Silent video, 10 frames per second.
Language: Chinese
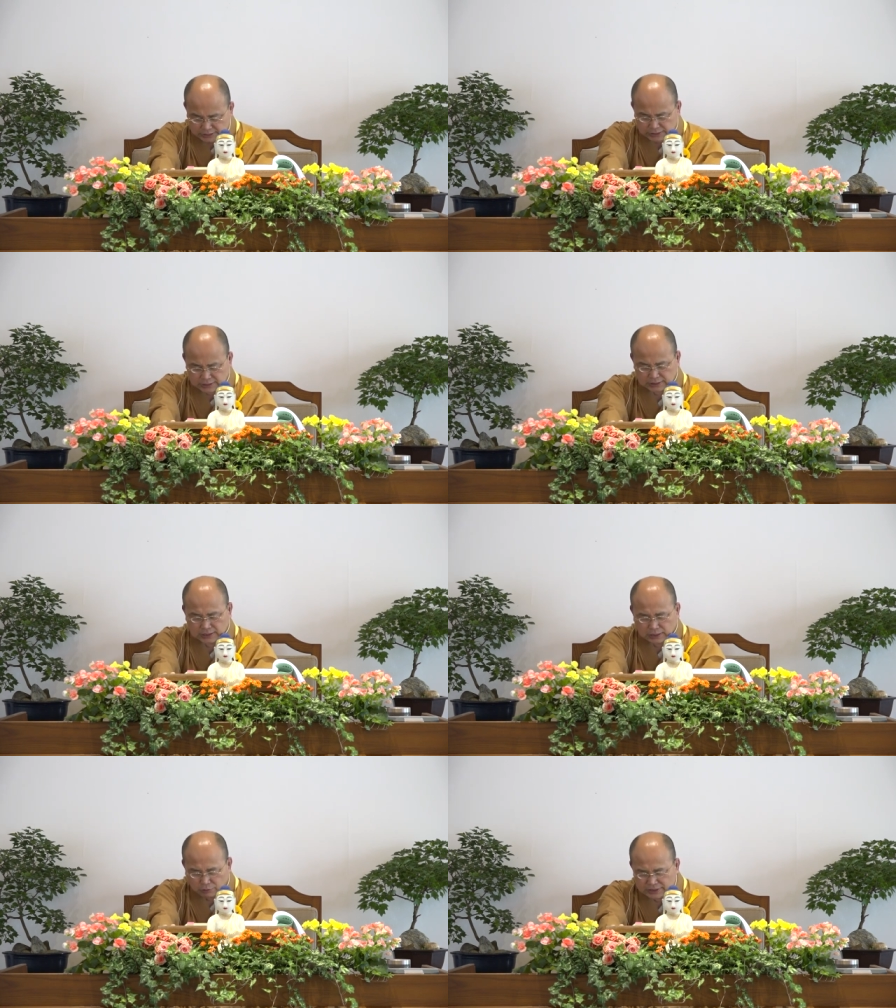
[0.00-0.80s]
是
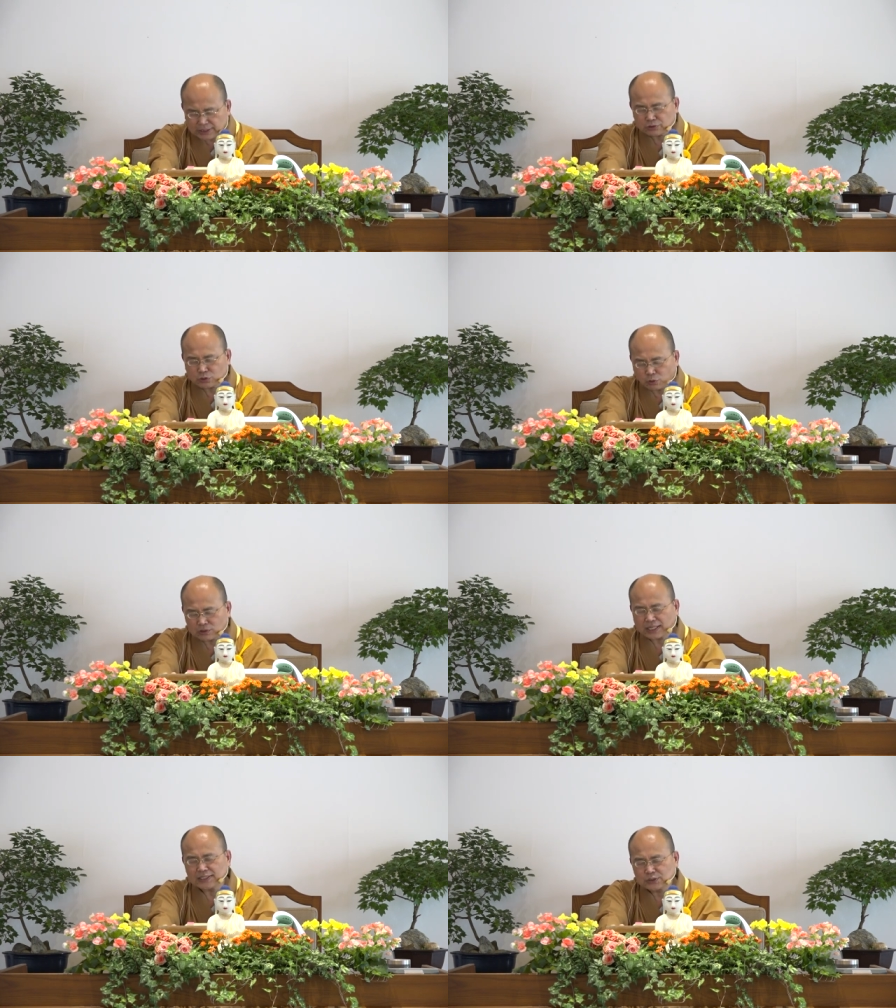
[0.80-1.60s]
会再去
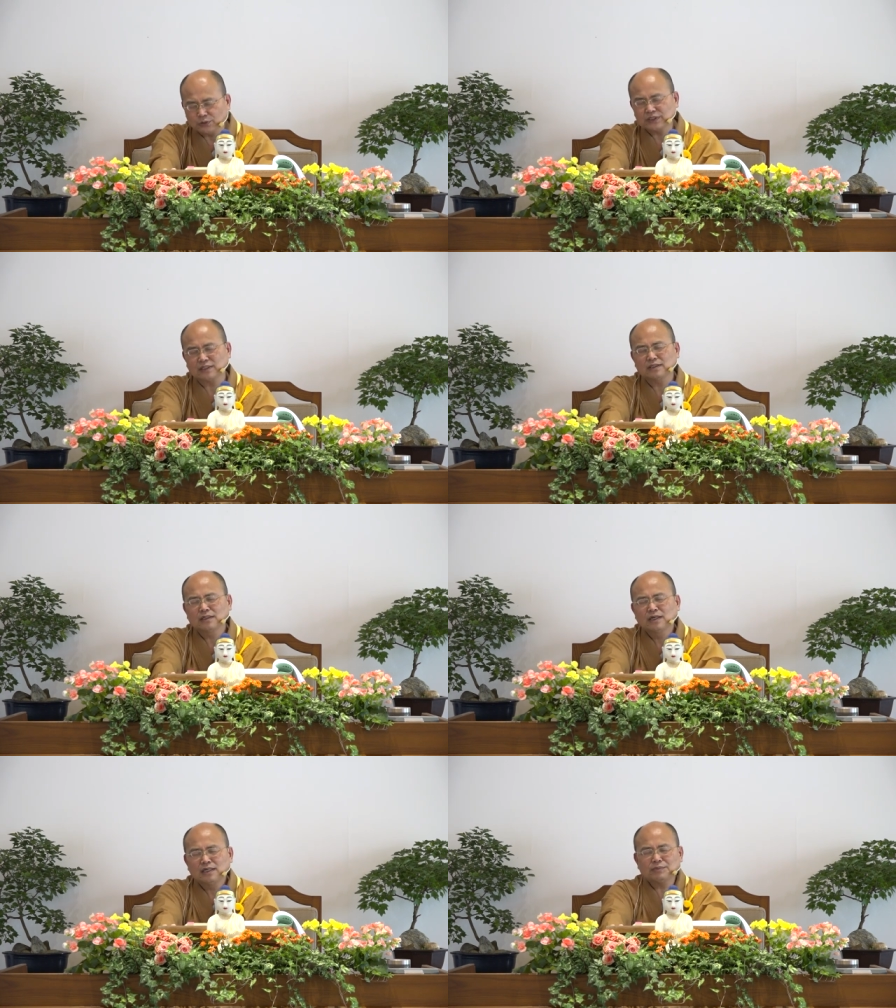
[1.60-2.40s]
投胎瘦身。
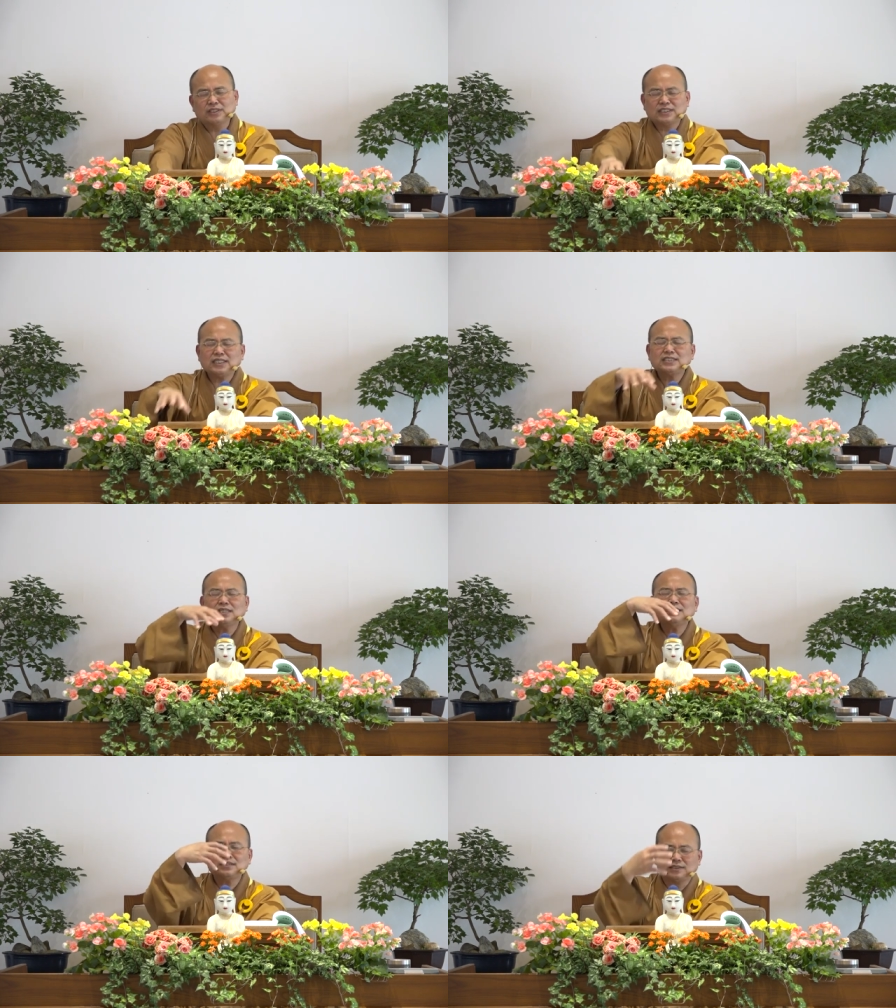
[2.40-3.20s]
那么这一
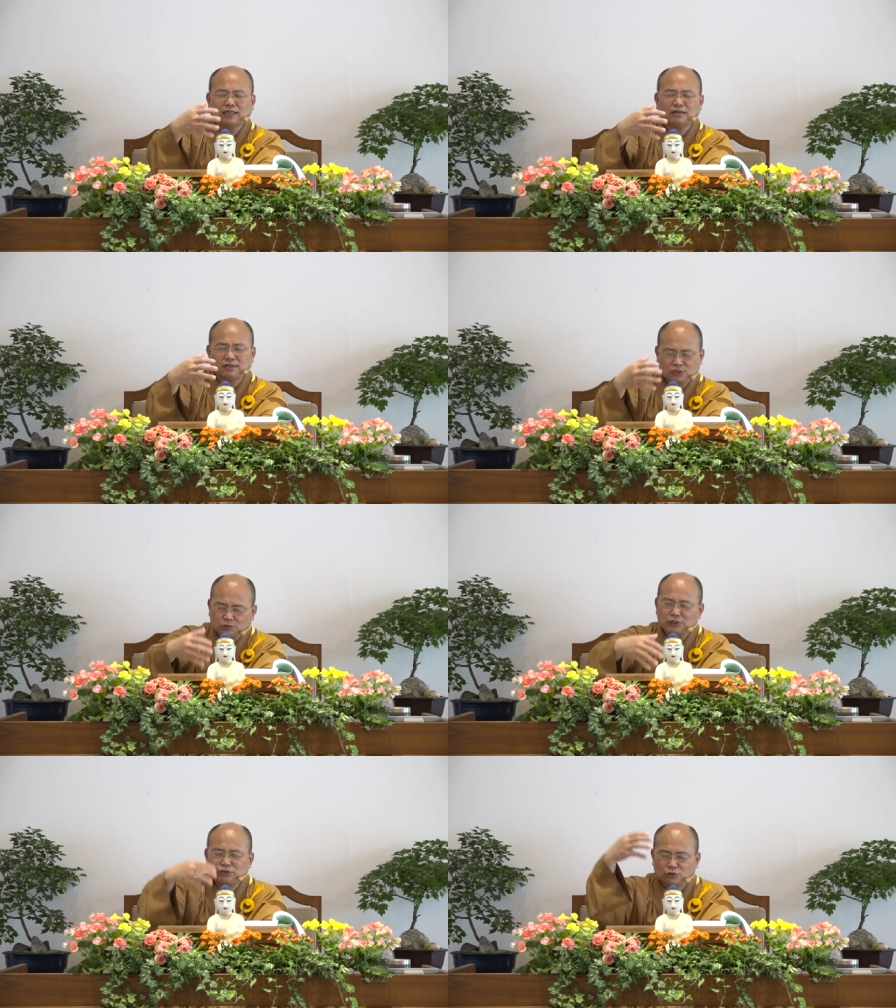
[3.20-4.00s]
生死掉了，
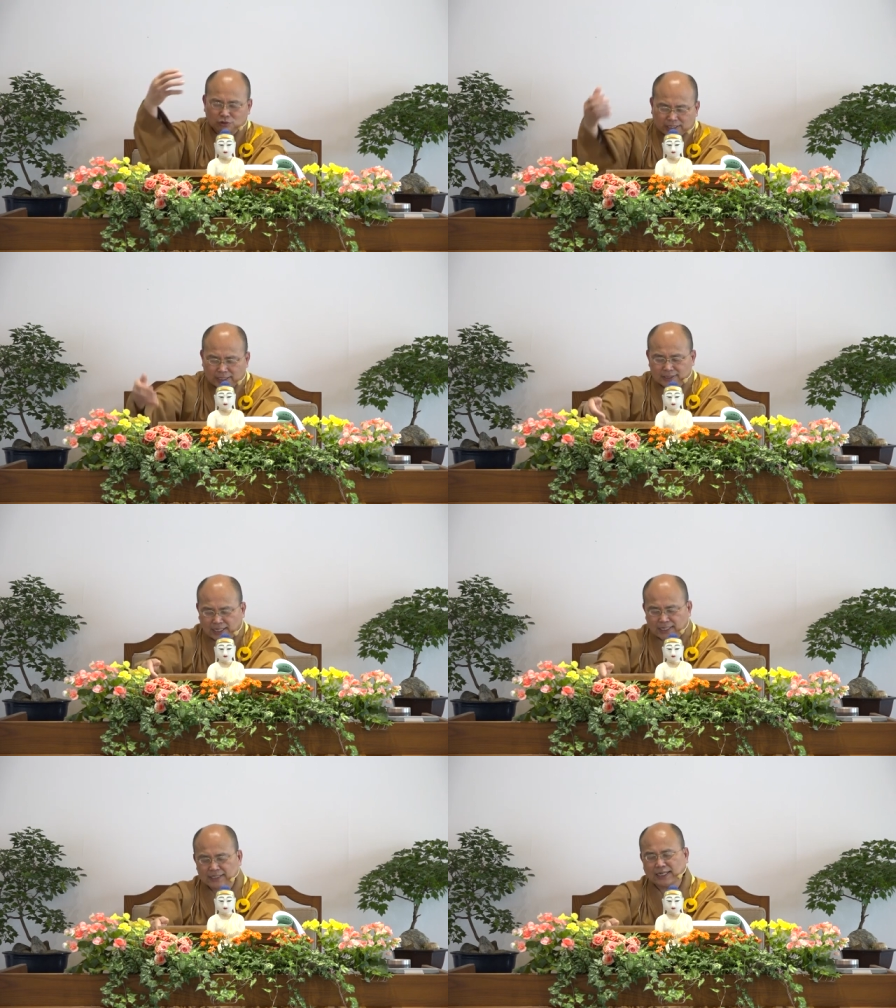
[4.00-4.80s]
就会去投胎
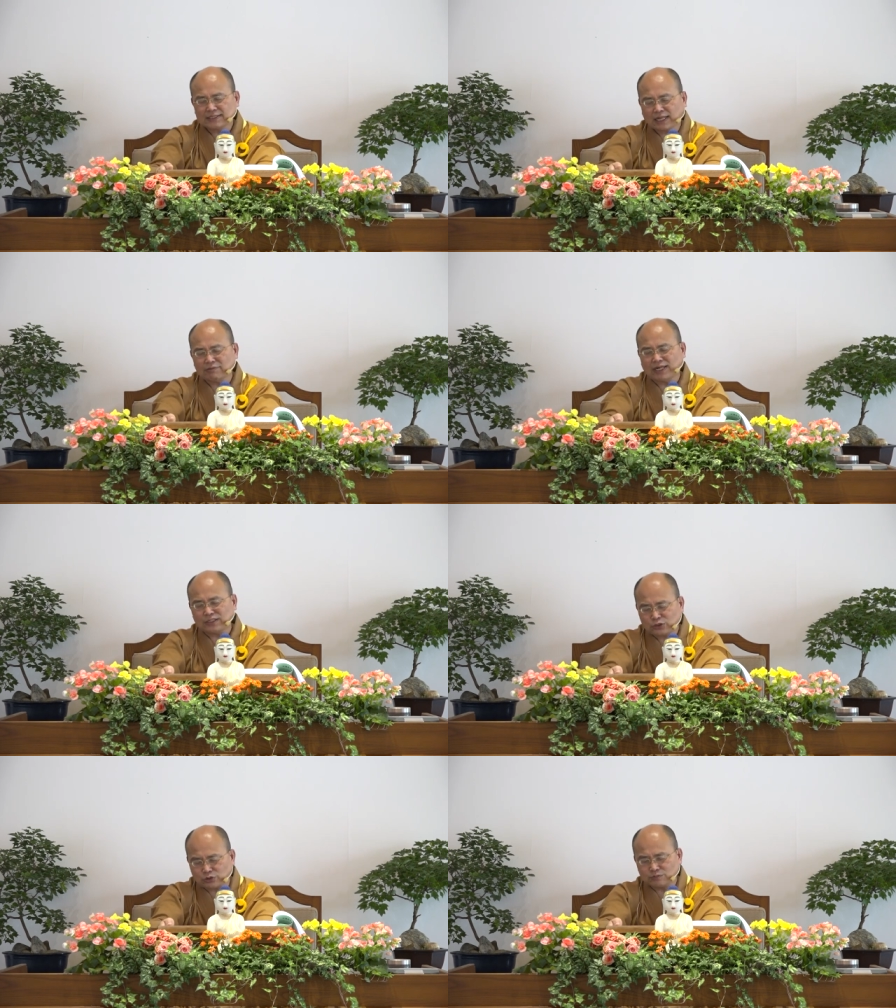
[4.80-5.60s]
啊，看哪到哪
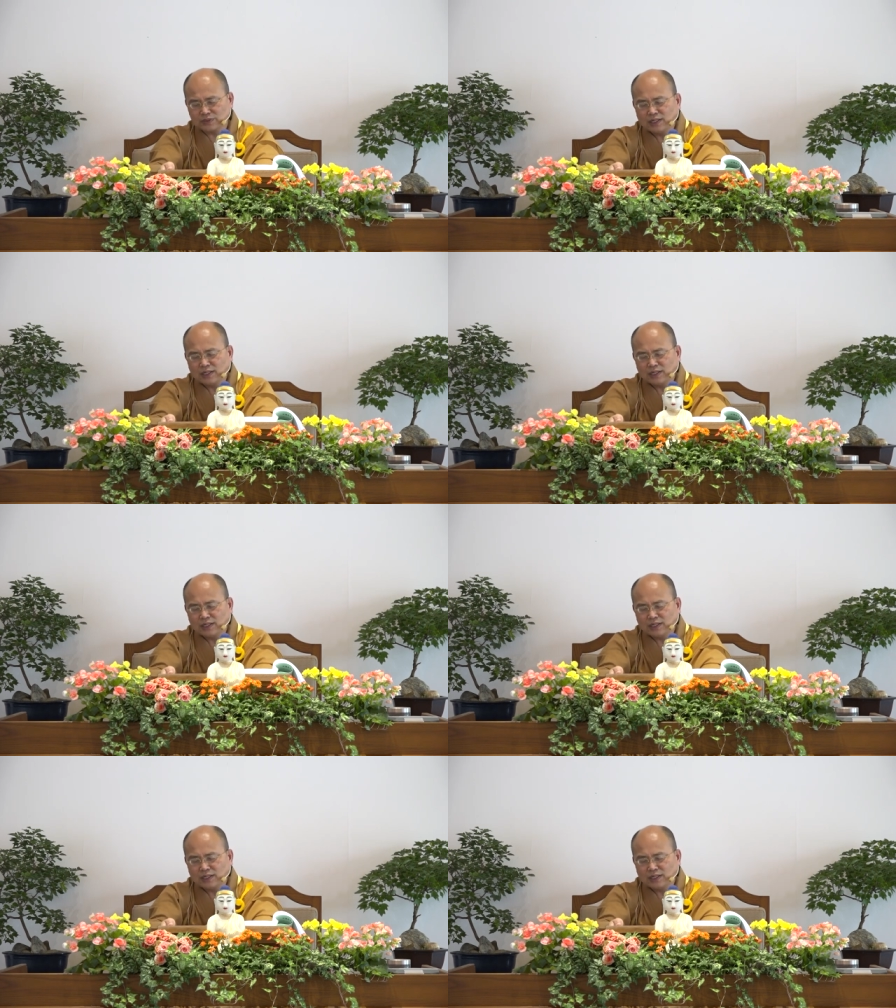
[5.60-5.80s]
里去。